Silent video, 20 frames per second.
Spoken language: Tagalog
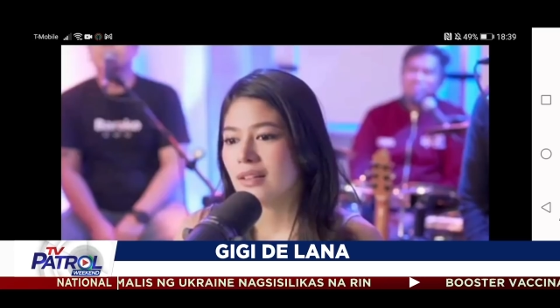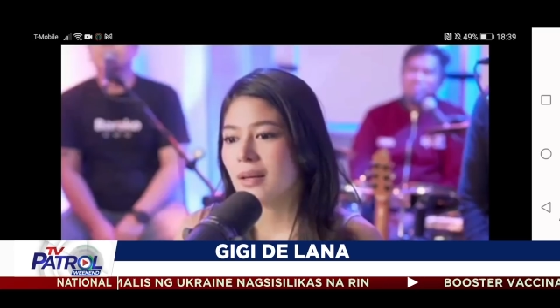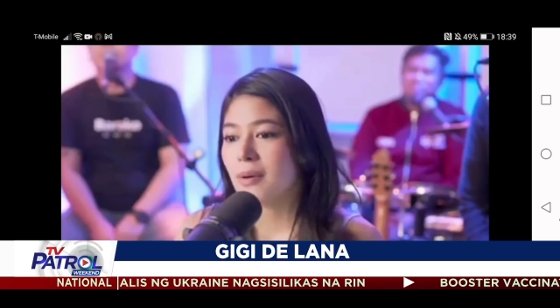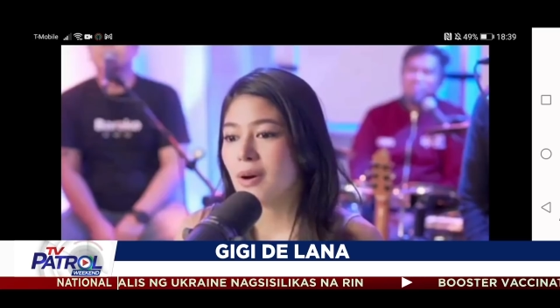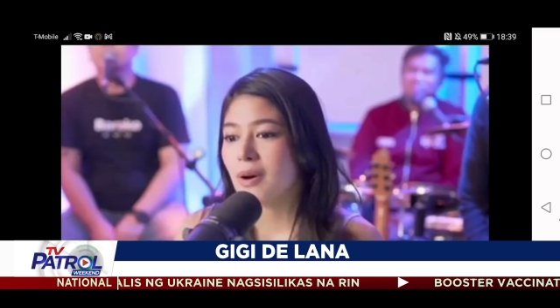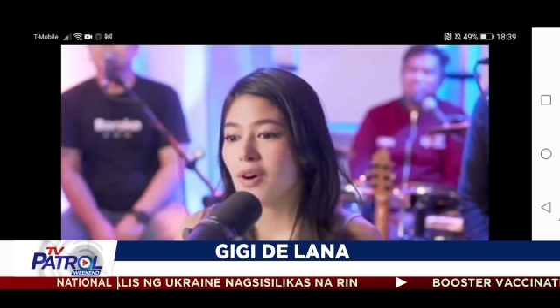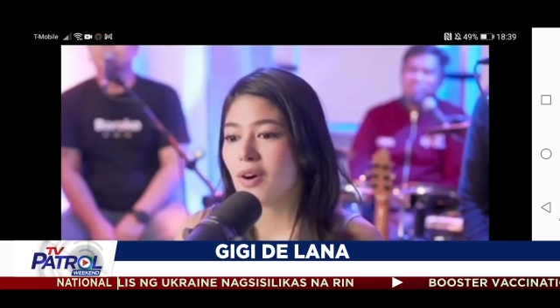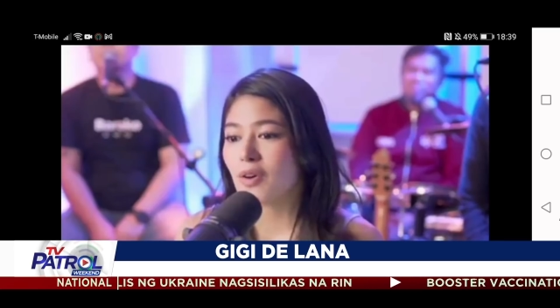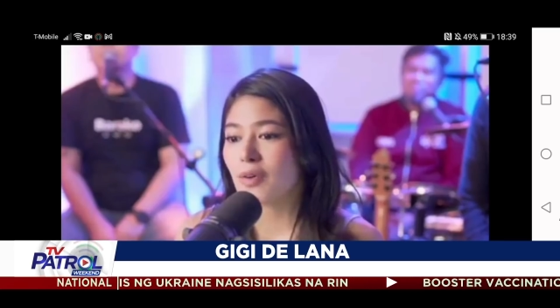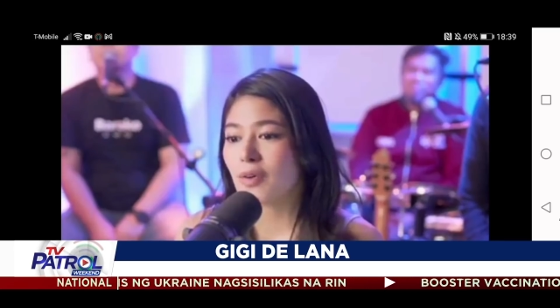
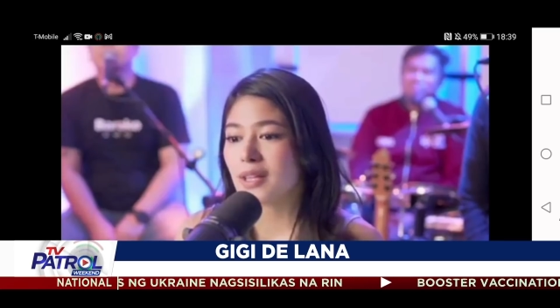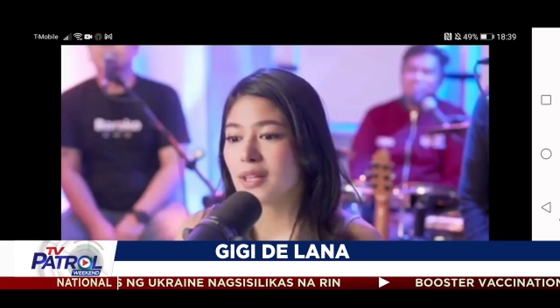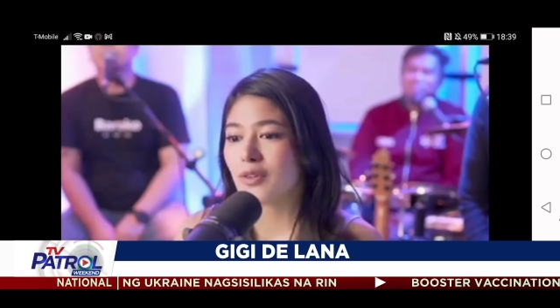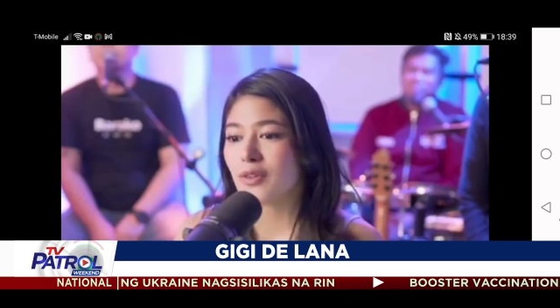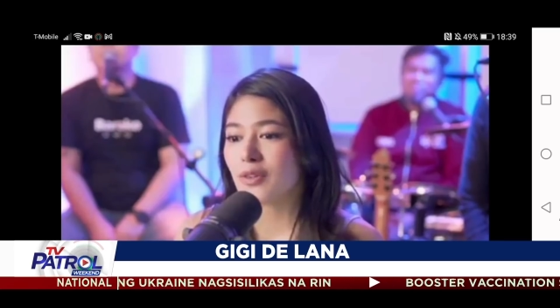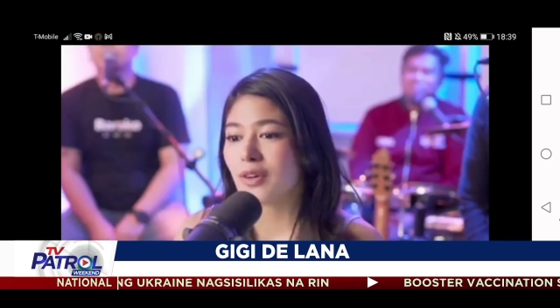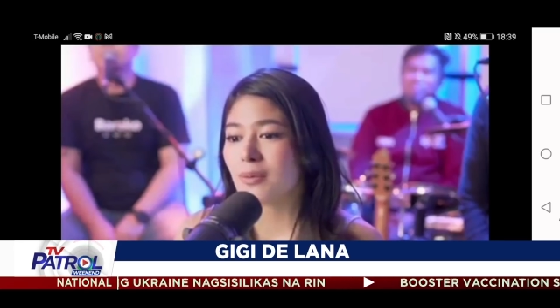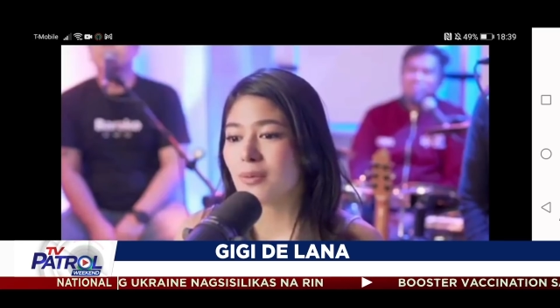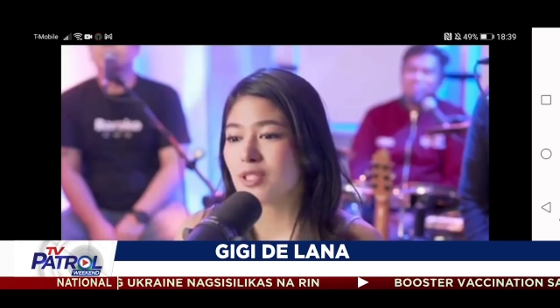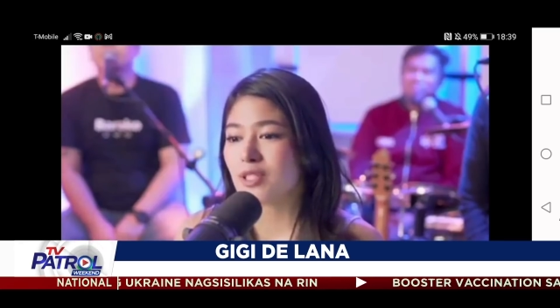na
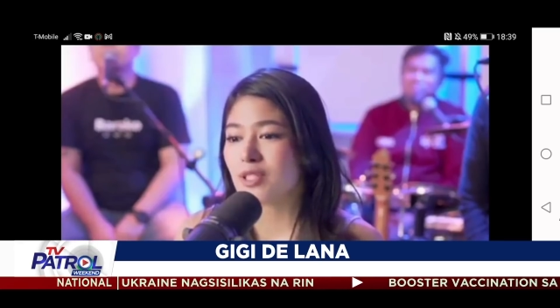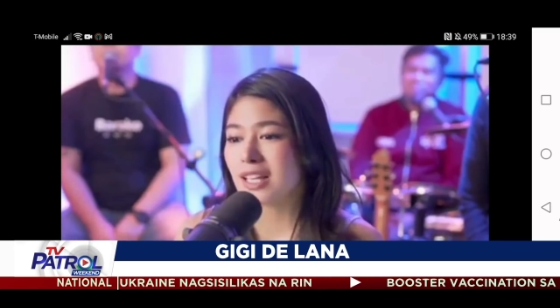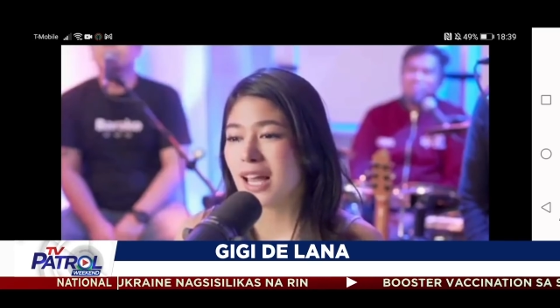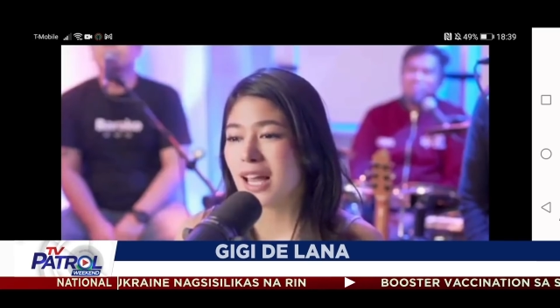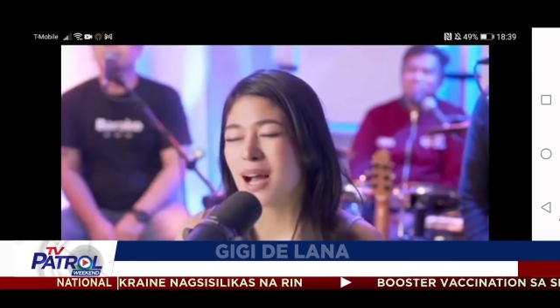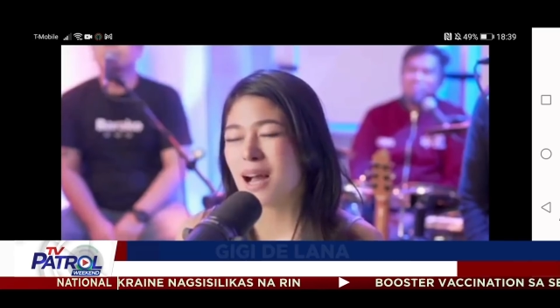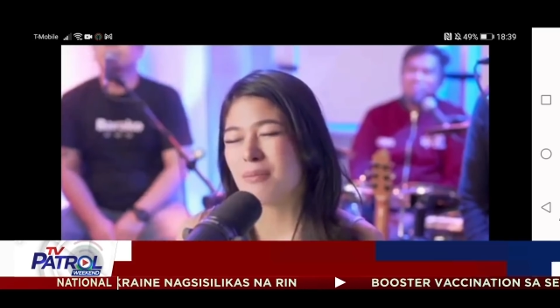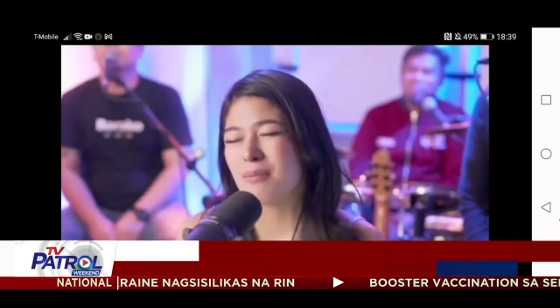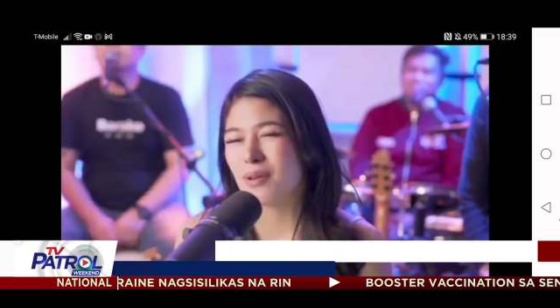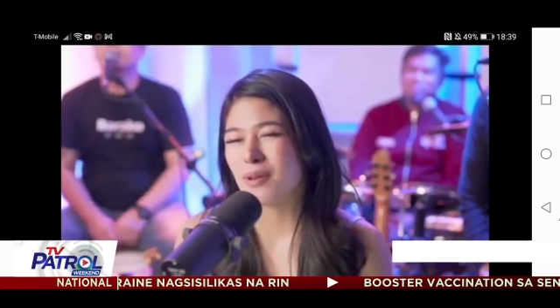makukwentuhan mo
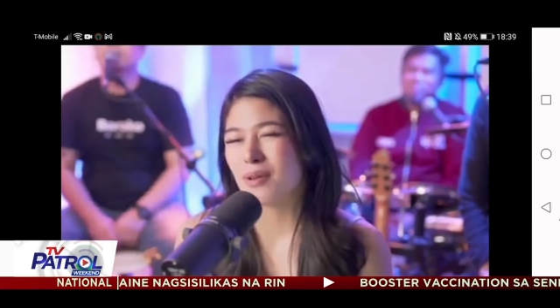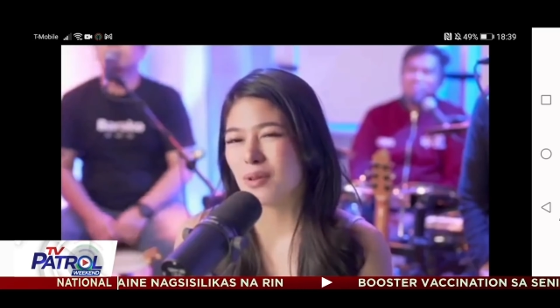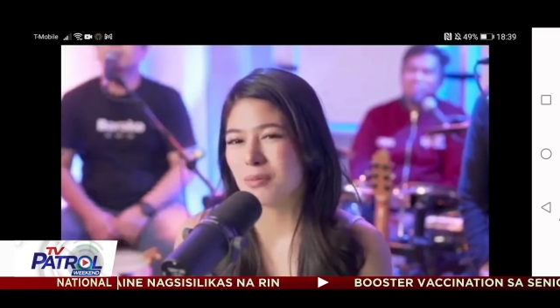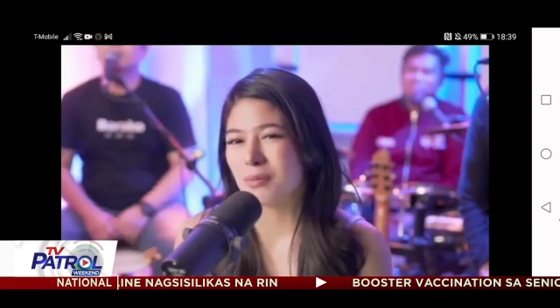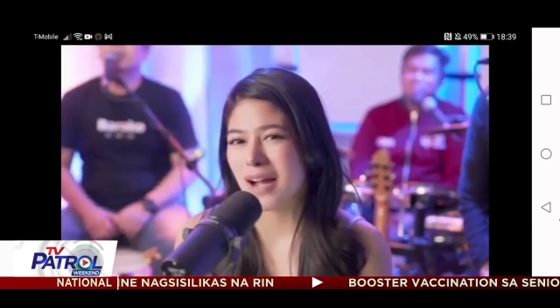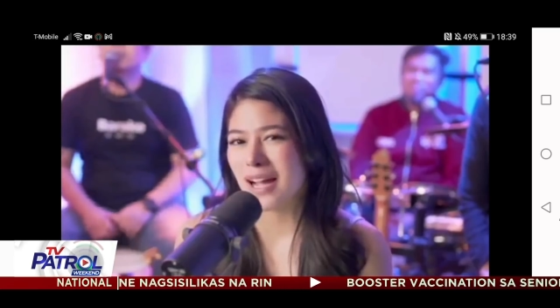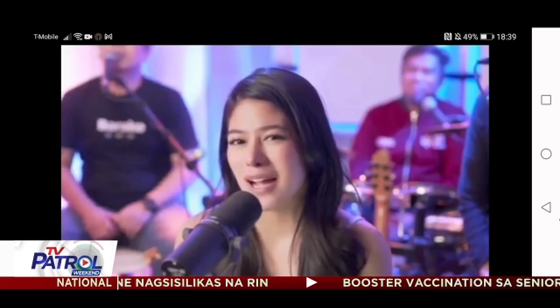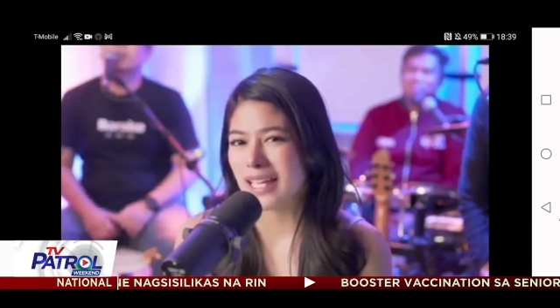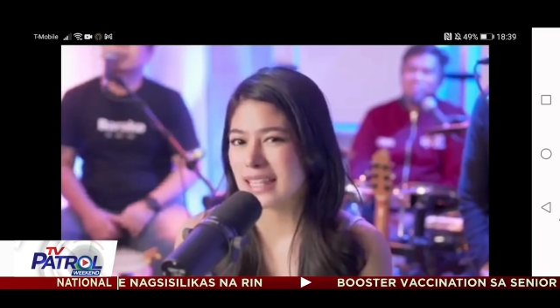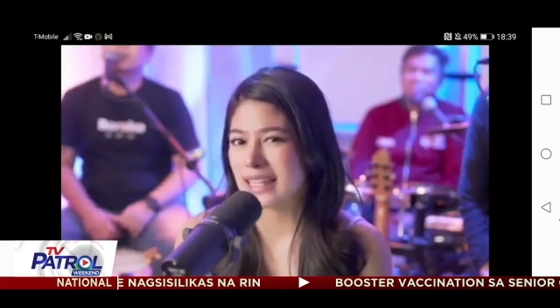sila habang
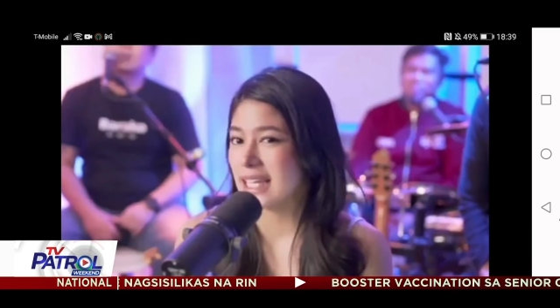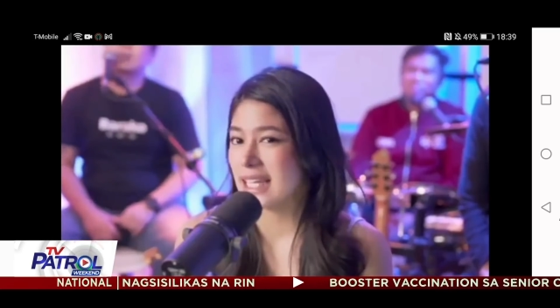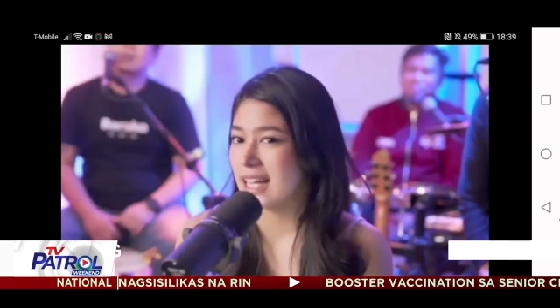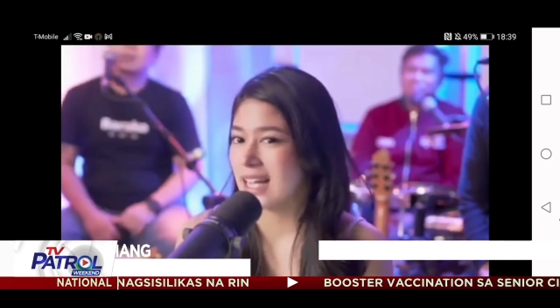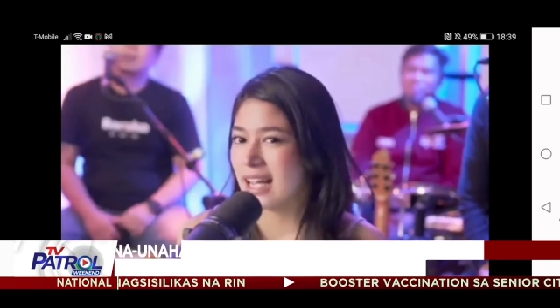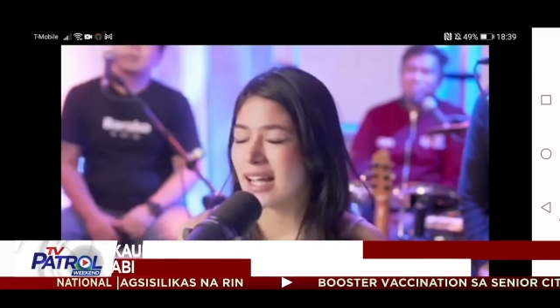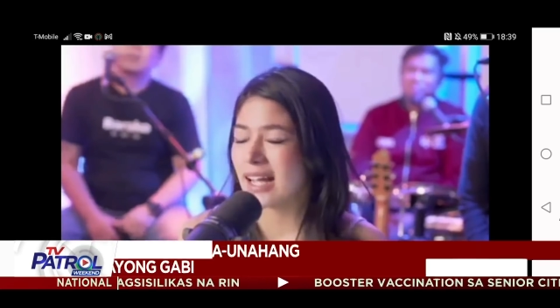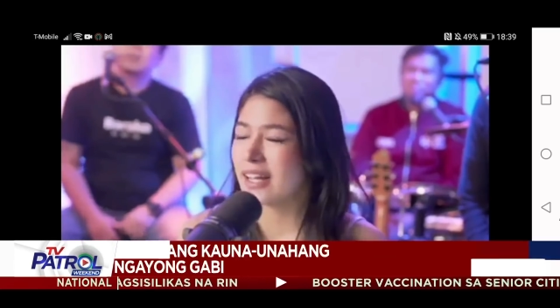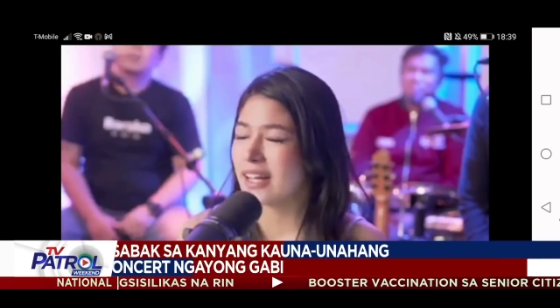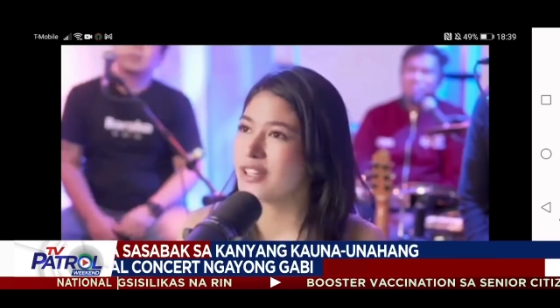kumakanta
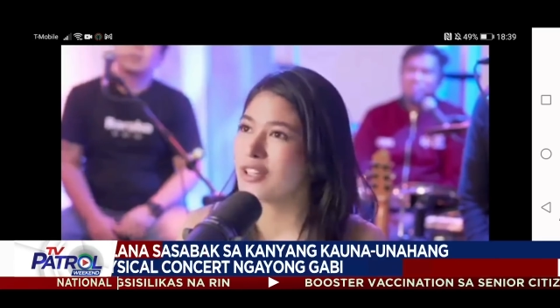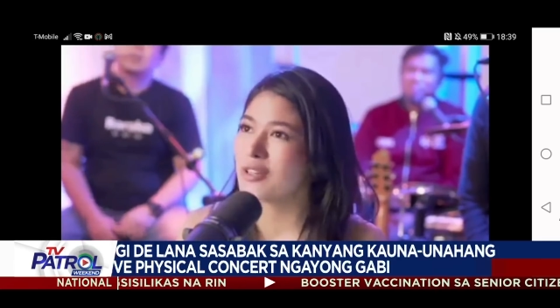ka.